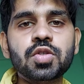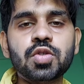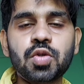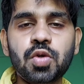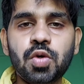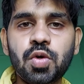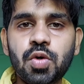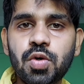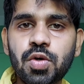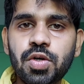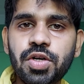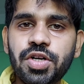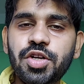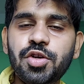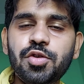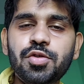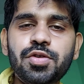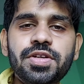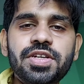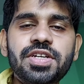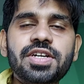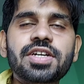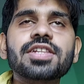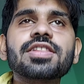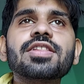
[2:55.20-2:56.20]
सो
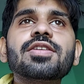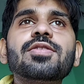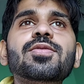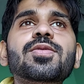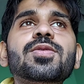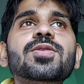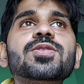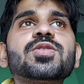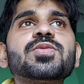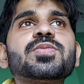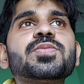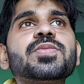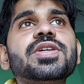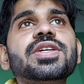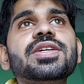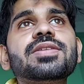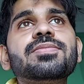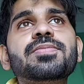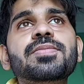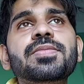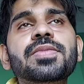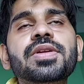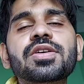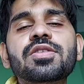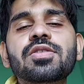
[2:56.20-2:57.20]
ड्यूटी करता हूँ
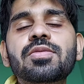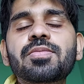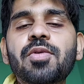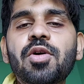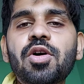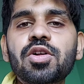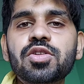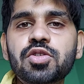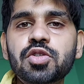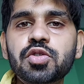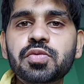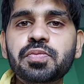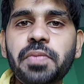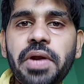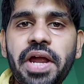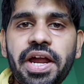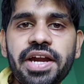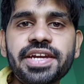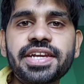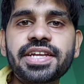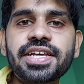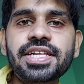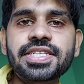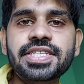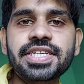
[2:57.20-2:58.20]
उसमें मेरे को बहुत कुछ
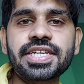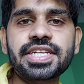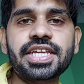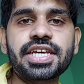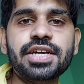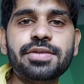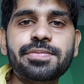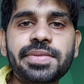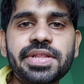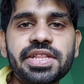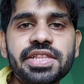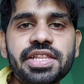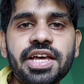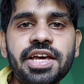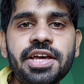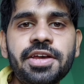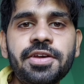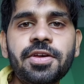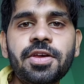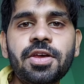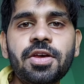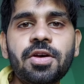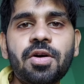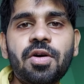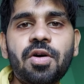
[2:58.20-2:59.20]
प्रैक्टिकल सीखने को मिलता
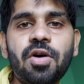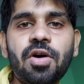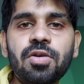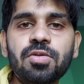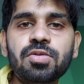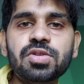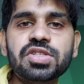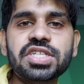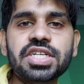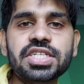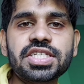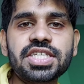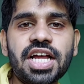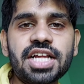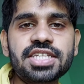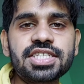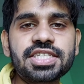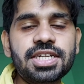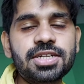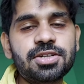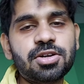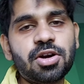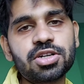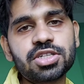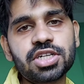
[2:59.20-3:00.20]
है और उसके साथ
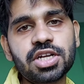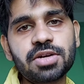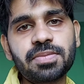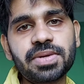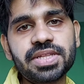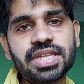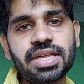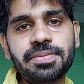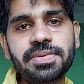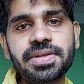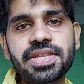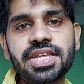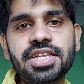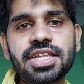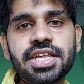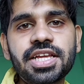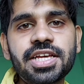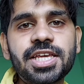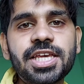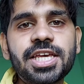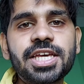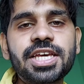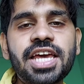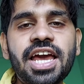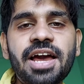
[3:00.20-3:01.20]
साथ डॉक्टर बता भी देते
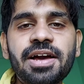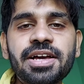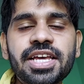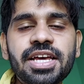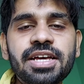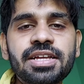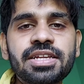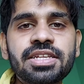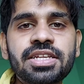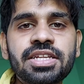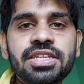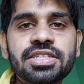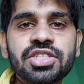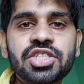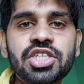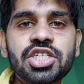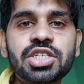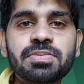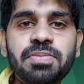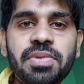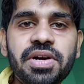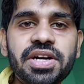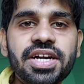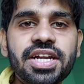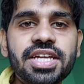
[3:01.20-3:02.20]
हैं कि क्या क्या आदमी
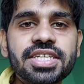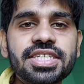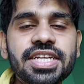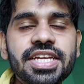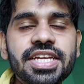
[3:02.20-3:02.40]
चीज़ पढ़ना